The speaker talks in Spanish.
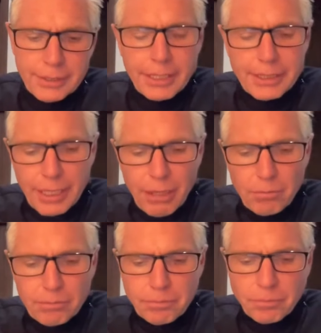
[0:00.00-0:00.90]

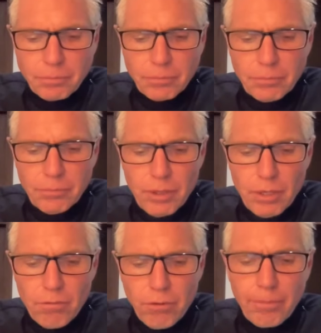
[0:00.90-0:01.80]
Tercero,
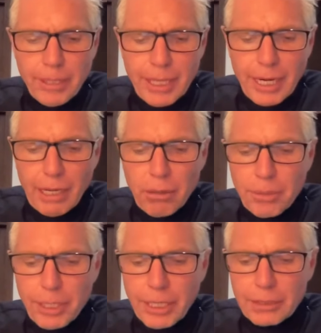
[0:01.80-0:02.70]
fomentar la
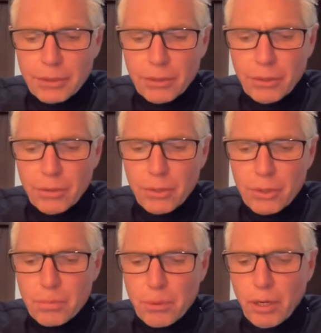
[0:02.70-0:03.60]
comunicación con
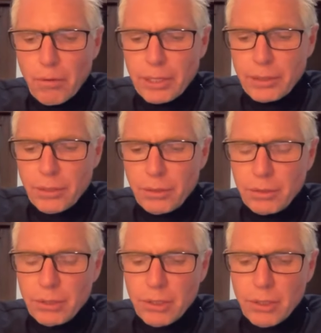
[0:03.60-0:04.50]
Dios por la
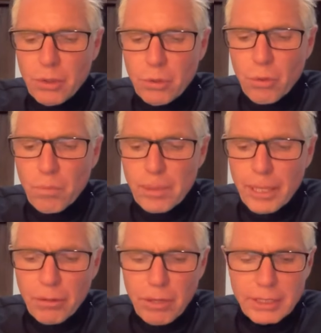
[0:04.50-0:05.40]
oración,
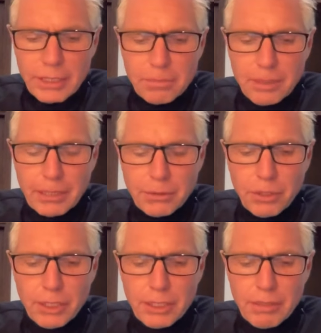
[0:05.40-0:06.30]
cumpliendo las
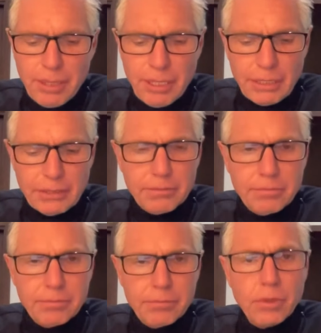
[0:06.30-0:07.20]
inspiraciones divinas.
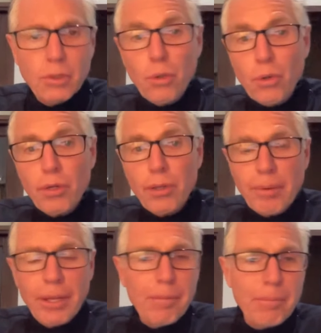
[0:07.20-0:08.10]
Todo lo
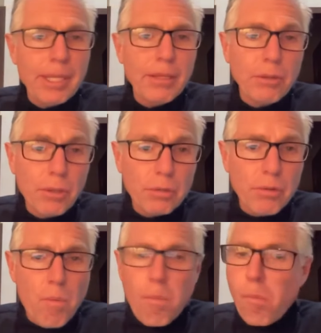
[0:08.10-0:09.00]
que me vaya pidiendo
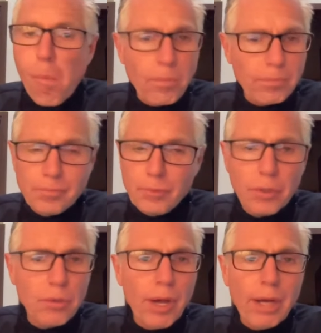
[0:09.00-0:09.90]
Dios,
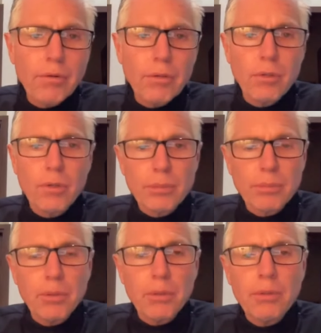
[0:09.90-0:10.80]
yo lo hago, lo
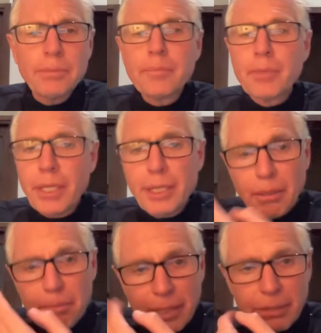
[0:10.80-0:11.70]
correspondo
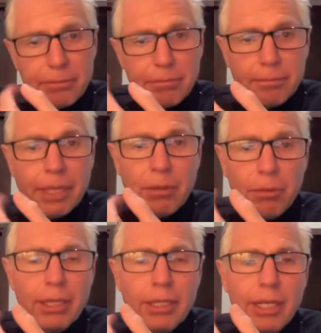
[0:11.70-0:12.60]
y también me
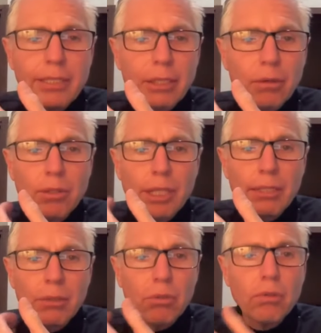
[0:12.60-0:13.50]
ayuda a tener ese
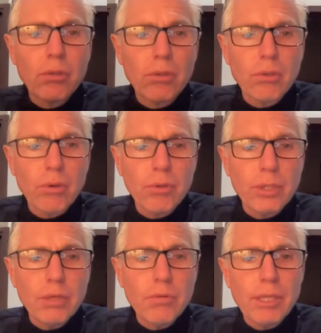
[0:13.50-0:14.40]
contacto
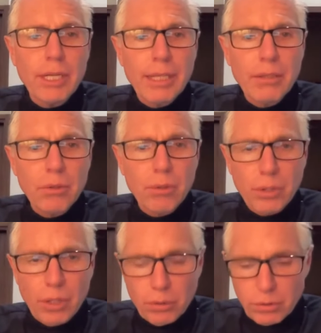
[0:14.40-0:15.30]
continuo y directo
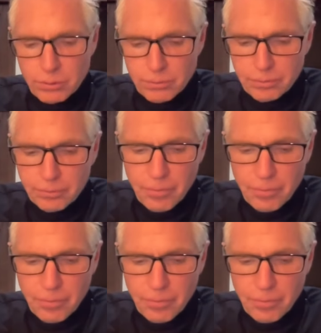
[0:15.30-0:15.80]
con Dios.